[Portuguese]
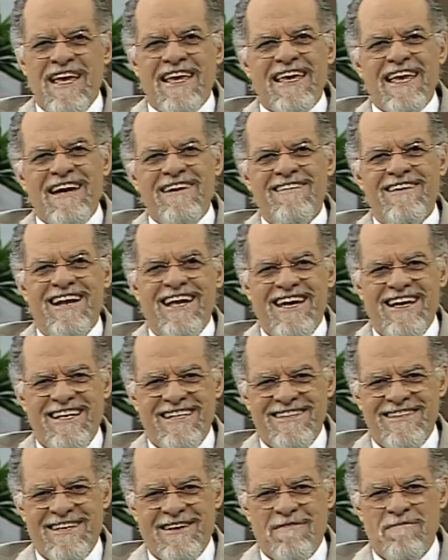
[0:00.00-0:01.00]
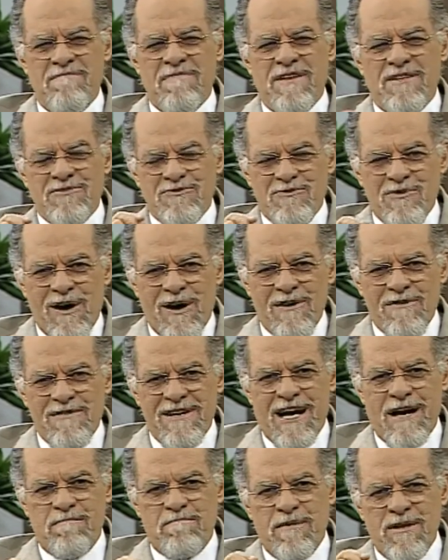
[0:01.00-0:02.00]
Quero ler então João
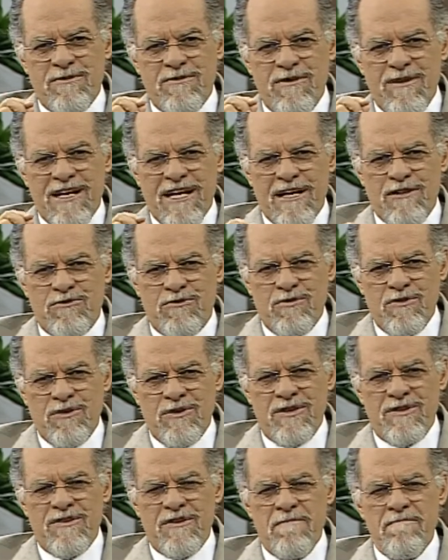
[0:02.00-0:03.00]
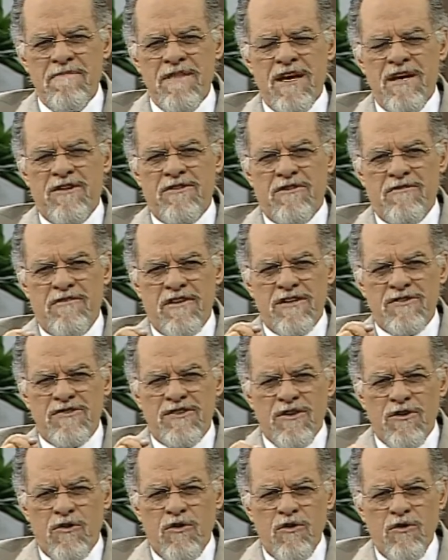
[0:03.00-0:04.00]
capítulo 14, do
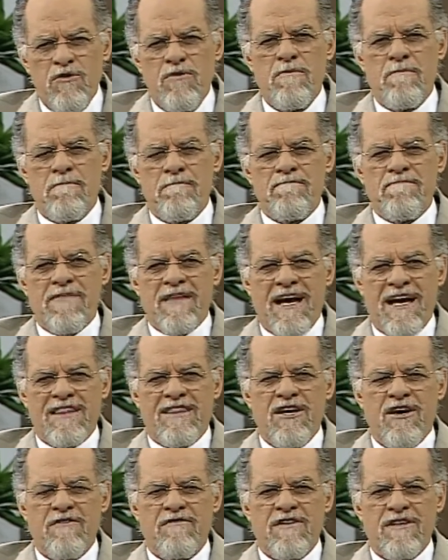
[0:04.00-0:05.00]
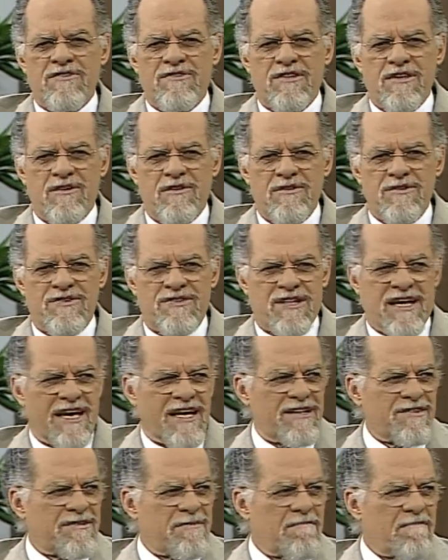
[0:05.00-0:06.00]
versículo 1 até o versículo
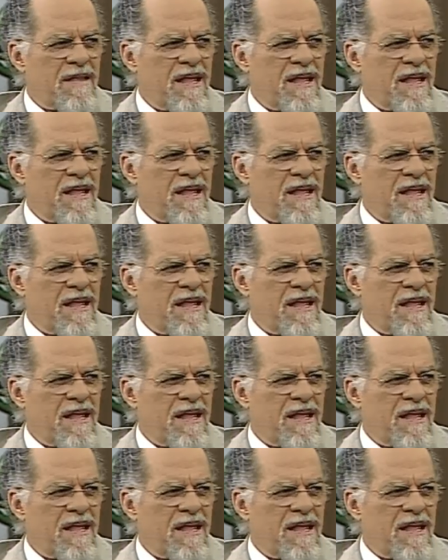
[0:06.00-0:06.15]
6.